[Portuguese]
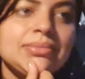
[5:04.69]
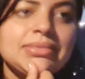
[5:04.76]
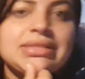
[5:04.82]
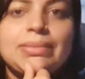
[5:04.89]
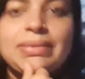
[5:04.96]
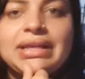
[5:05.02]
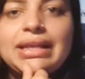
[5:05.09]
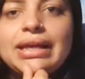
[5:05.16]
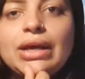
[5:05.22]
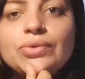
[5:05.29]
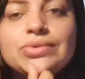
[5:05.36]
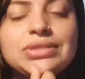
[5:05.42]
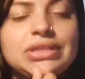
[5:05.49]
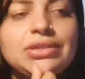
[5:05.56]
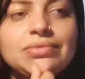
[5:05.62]
Mas é bem
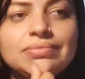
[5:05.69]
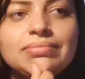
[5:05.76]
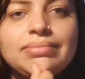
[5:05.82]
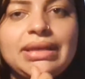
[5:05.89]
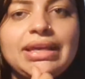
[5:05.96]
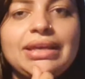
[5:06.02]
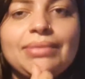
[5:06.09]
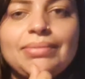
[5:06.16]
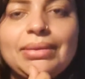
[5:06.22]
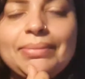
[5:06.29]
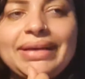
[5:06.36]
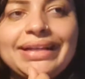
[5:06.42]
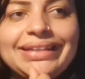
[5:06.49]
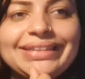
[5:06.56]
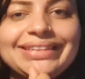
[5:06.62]
legalzinho, bem, bem
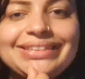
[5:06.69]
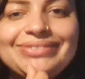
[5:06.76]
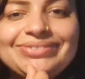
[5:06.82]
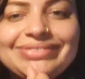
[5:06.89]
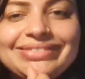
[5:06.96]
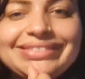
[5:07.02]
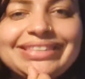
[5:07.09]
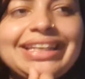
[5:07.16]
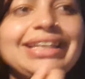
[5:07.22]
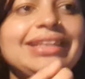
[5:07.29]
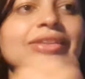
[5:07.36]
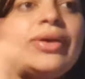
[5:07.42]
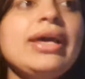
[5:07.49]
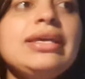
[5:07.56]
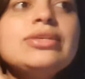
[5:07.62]
bacana.
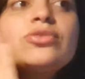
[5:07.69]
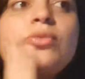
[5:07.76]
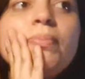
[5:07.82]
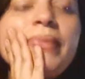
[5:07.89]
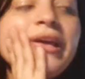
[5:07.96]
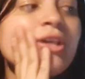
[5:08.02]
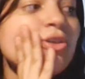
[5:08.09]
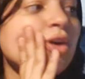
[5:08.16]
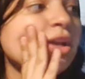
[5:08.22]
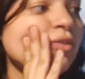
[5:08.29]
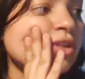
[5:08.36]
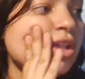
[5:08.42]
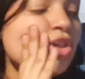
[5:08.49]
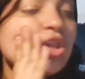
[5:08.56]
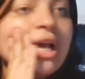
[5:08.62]
Então é isso, um beijo. Agora
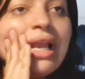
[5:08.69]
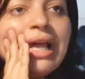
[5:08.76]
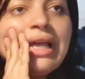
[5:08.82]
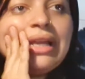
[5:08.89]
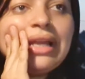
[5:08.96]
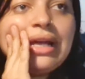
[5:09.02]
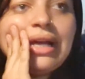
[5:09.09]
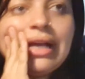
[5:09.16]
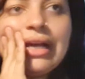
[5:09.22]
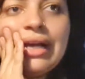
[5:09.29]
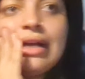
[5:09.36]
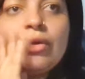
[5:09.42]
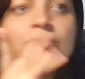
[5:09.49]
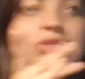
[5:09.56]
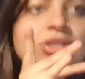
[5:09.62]
eu vou deixar lá
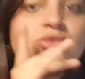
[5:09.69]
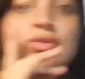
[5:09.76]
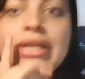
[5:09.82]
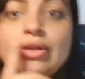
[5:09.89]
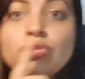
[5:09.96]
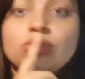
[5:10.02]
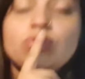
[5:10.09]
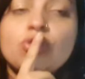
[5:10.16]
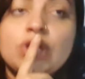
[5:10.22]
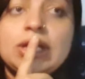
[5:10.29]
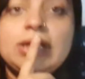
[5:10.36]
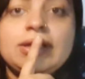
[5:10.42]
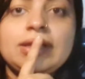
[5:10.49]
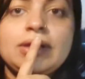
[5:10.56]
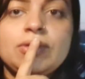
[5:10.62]
na concessionária, já tô
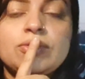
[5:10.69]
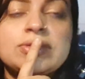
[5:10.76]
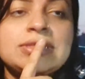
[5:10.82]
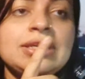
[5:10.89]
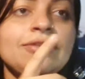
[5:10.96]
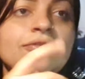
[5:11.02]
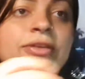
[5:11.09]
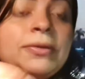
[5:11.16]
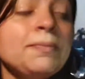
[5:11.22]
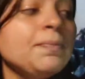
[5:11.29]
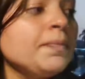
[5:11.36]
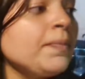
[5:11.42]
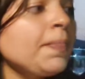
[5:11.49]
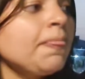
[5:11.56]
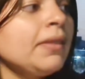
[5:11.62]
chegando, inclusive
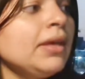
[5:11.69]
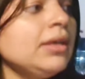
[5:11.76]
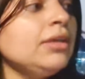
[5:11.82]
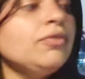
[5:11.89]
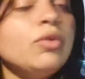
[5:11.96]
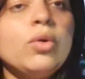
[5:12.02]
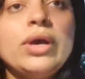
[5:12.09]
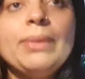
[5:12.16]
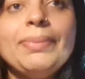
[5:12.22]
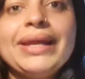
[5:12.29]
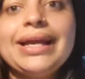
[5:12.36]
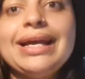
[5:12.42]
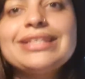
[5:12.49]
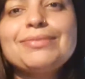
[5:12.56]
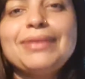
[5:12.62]
e vou correr
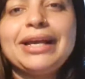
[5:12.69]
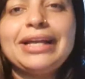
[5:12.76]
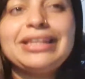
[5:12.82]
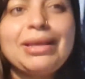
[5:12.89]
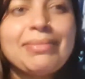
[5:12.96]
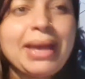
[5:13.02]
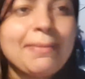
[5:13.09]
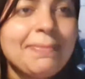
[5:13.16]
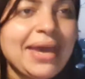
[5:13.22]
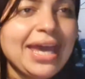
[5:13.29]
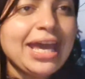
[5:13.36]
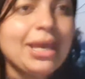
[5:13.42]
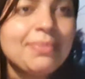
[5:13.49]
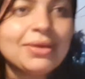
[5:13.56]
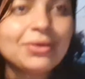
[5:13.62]
pra casa pra catar minha
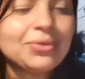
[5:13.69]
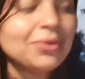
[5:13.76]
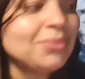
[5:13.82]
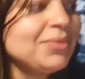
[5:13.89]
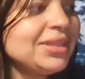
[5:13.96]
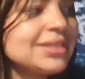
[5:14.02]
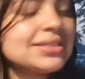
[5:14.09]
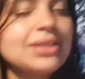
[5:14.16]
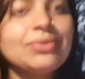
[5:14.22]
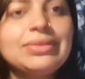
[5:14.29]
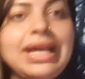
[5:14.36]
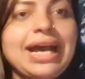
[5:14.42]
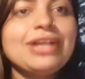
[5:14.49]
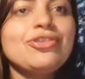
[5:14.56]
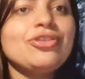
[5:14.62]
baby, que eu tô com muita
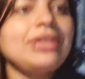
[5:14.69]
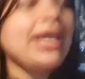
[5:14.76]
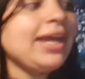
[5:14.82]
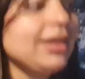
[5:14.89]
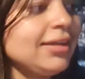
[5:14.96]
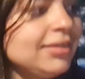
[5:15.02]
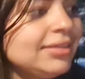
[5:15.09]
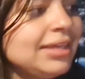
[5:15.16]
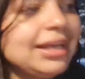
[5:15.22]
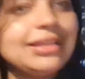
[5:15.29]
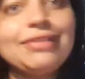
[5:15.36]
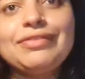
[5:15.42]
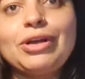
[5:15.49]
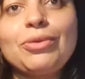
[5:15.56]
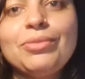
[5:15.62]
saudade dela. E
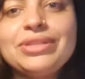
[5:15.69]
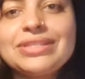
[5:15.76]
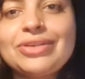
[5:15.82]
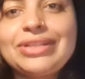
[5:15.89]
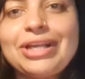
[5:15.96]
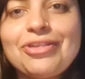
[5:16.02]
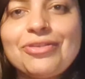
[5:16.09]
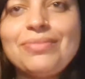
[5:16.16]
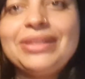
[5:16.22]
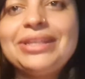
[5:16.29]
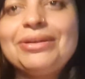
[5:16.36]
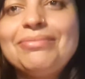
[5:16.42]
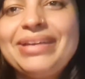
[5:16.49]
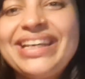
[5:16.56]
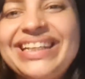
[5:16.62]
ela deve estar tá com muita saudade de mim
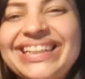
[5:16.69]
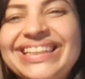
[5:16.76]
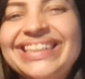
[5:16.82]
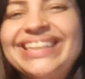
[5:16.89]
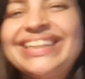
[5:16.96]
também.